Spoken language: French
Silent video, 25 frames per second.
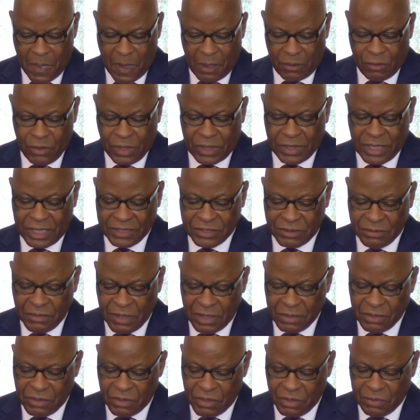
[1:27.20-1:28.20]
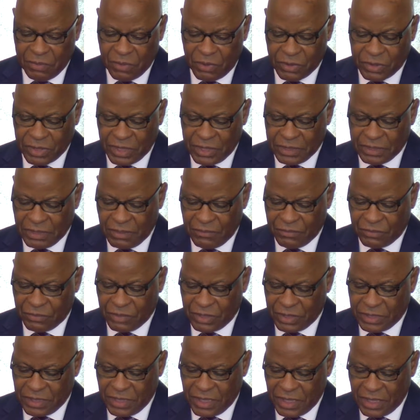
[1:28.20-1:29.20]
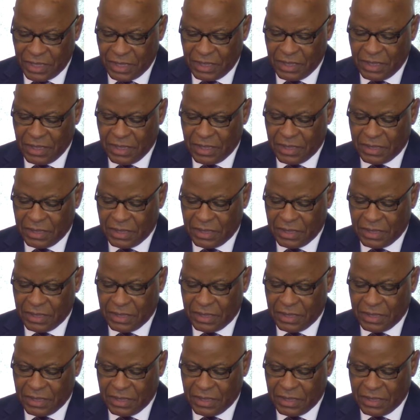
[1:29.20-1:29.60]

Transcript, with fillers: le classement de Reporters sans frontières